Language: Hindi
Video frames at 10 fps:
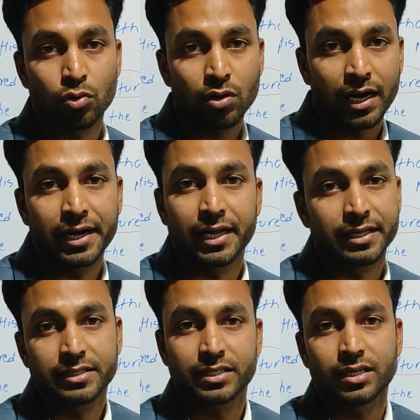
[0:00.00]
ग्रो कराने के
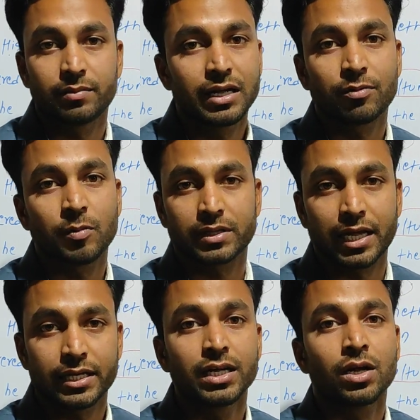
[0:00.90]
लिए जैसा कि अभी आपको
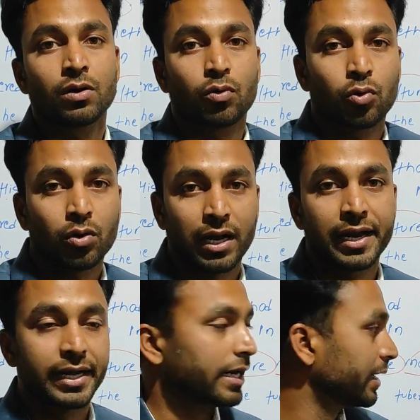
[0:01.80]
बताया कि ग्रो
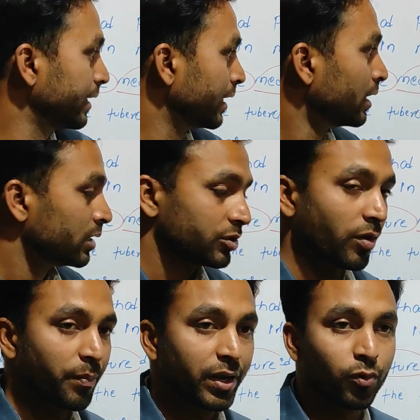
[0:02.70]
कराने के लिए ठीक है
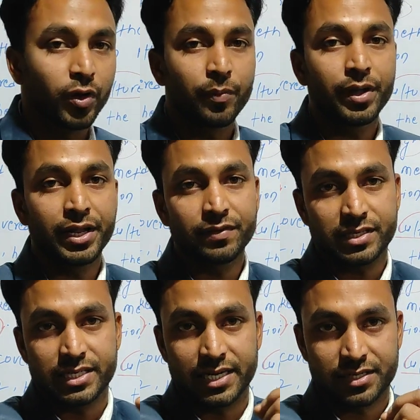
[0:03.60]
जब भी कोई भी
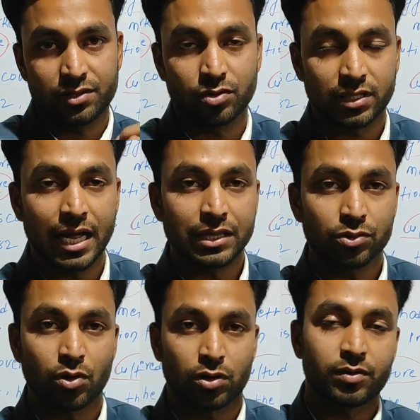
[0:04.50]
इन्वेस्टिगेशन होता है
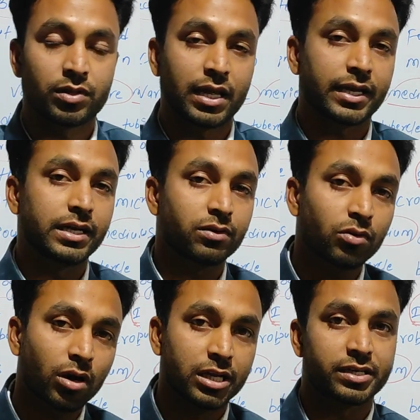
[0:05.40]
तो डॉक्टर बोलता है कि
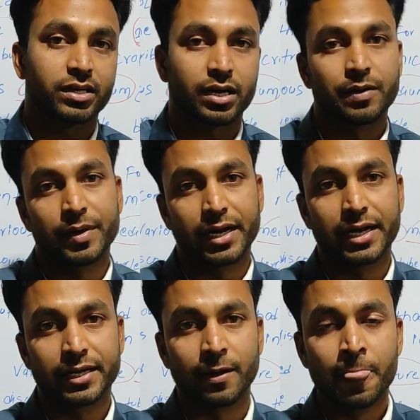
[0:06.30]
इनको कल्चर करना पड़ेगा
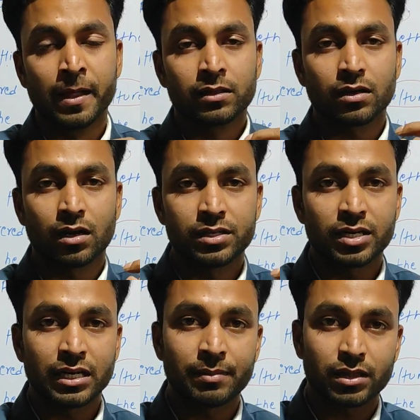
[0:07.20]
ठीक है तो
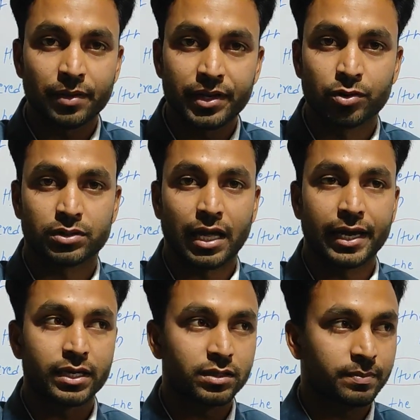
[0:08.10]
कल्चर का मतलब ये होता
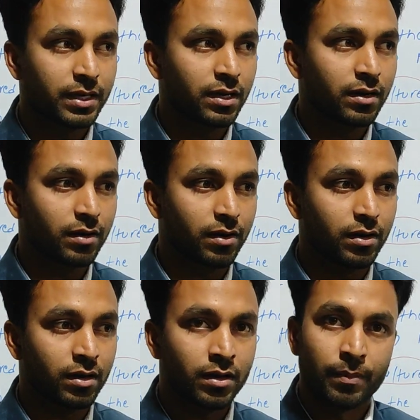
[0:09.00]
है कि
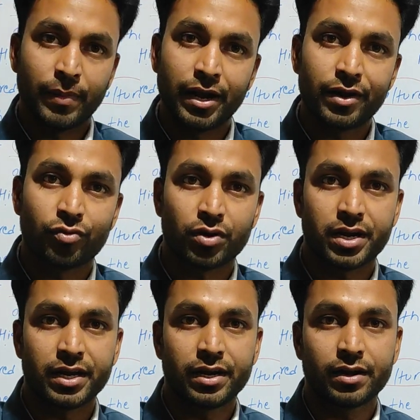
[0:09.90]
इसमें मेनली
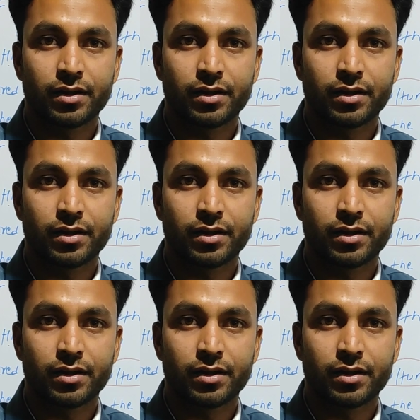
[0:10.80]
फोर्टी